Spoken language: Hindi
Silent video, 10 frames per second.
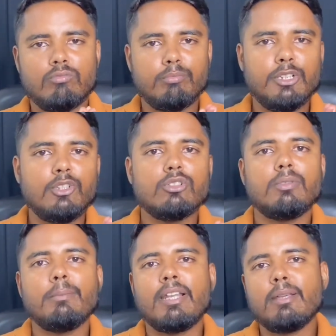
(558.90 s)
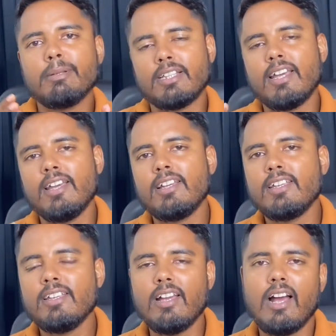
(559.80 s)
वीडियोस में मैंने बताया है
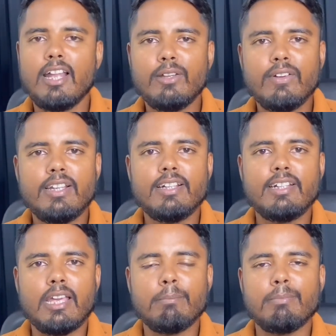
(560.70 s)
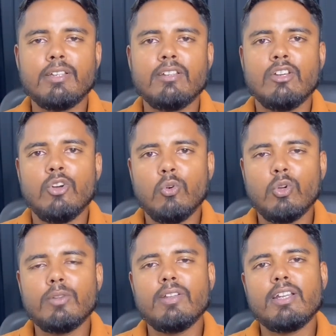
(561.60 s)
कि आने वाले टाइम पे
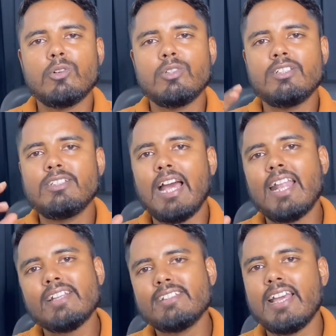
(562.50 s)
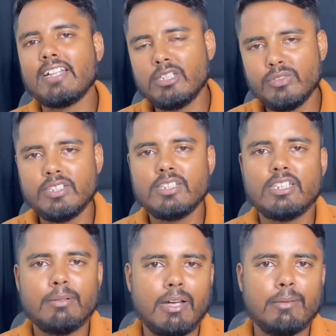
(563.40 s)
होने वाले कुछ चार ऐसे एग्जीबिशंस
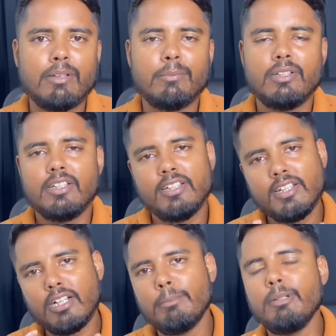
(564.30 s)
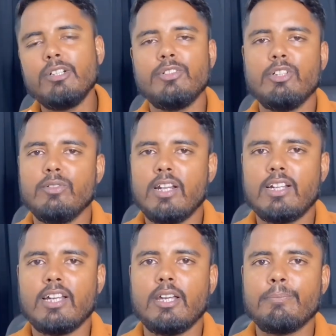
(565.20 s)
के बारे में हमने एक कंप्लीट वीडियो बना
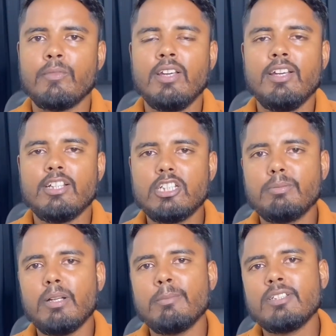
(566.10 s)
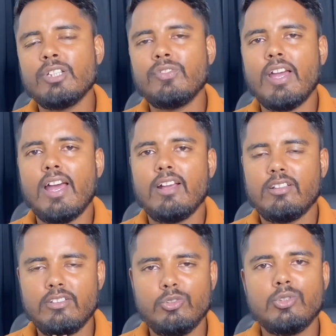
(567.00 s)
रखा है जिसमें हमने सिर्फ
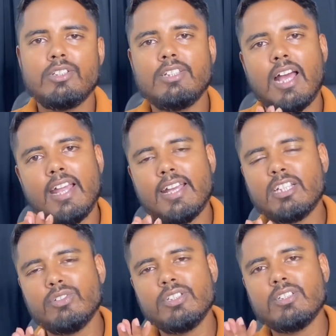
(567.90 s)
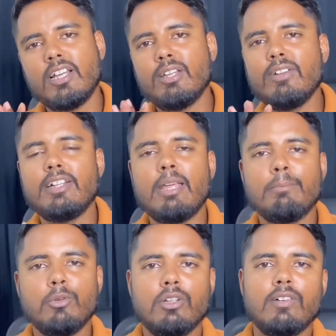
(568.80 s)
जो चार एग्जीबिशंस आने वाले टाइम
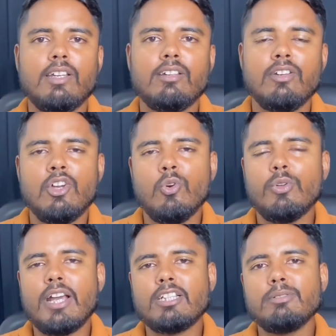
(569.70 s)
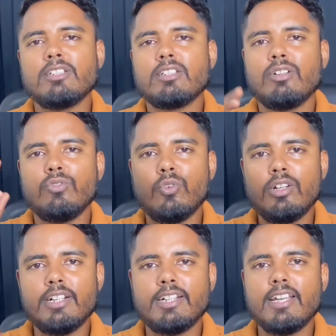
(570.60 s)
पे होने वाले हैं उन एग्जीबिशंस का
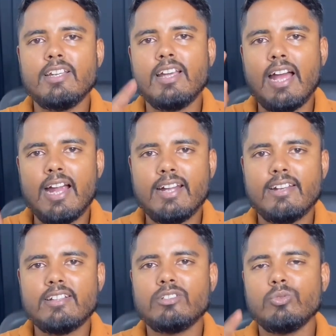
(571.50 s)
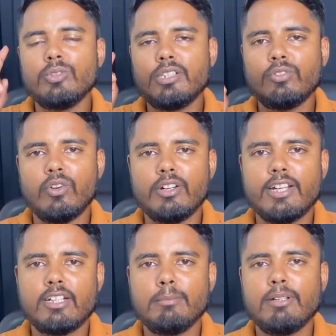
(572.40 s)
फुल डिटेल एड्रेस विथ
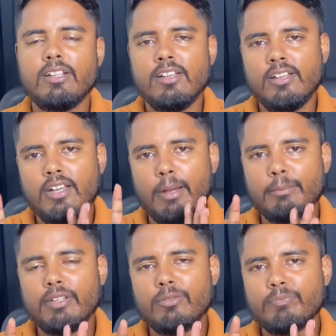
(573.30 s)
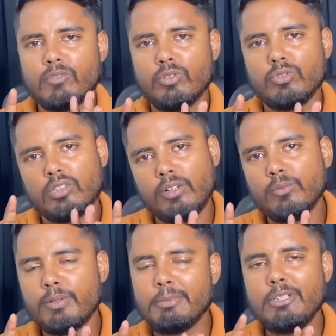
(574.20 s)
कॉन्टैक्ट नंबर हमने उसका
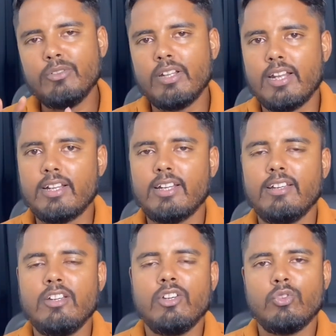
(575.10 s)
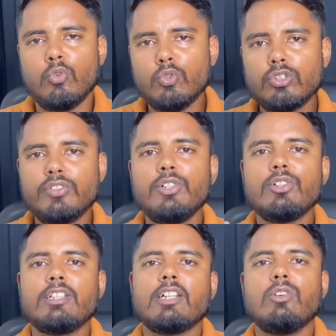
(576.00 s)
ऊपर वीडियो बना रखा है तो उस वीडियो
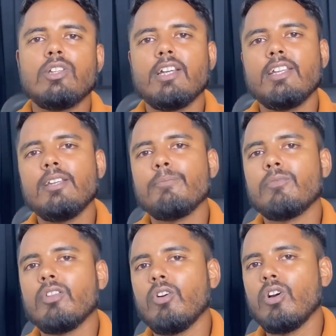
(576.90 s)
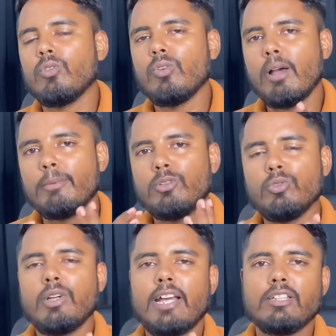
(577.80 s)
को चेकआउट करिए और वहाँ पे
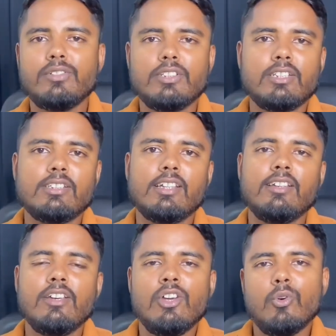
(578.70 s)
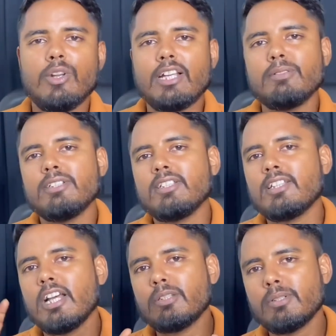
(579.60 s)
जो एग्जीबिशंस है उन एग्जीबिशंस
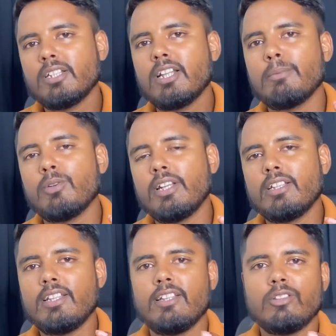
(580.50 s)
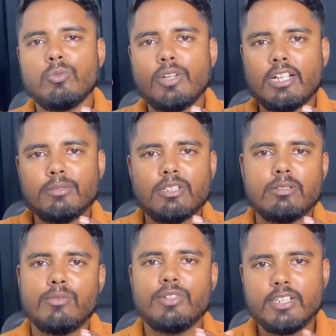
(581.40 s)
के आसपास अगर आप लोग रहते हैं तो उन एग्जीबिशन
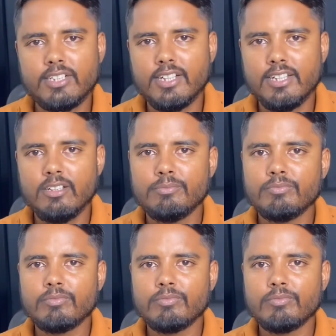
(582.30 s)
में विजिट करिए